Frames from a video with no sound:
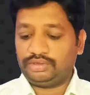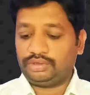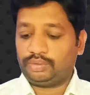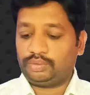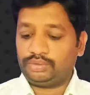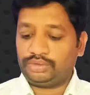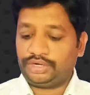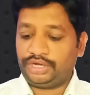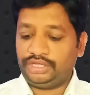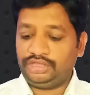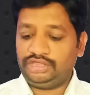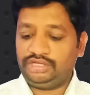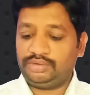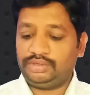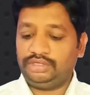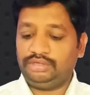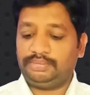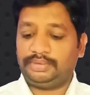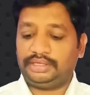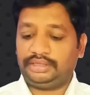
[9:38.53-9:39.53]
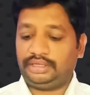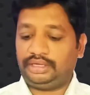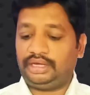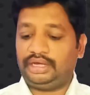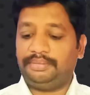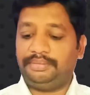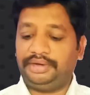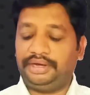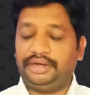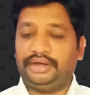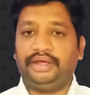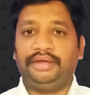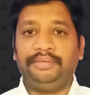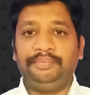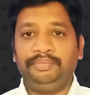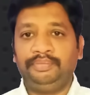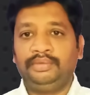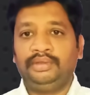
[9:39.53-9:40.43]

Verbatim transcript: வந்துடுவோம் டென்த்து வந்து பார்த்தீங்க அப்படின்னா